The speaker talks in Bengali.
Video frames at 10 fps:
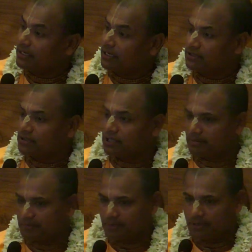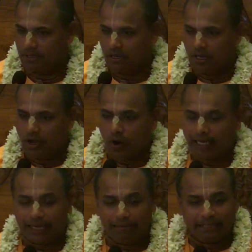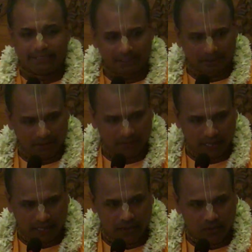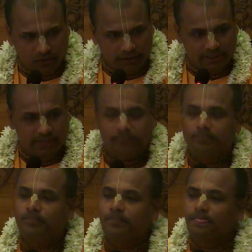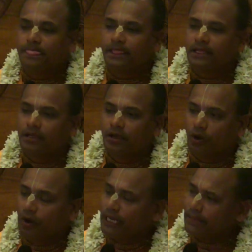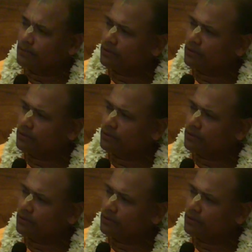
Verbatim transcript: নিরঞ্জনম অনেক ব্যক্তির জ্ঞান রয়েছে অনেক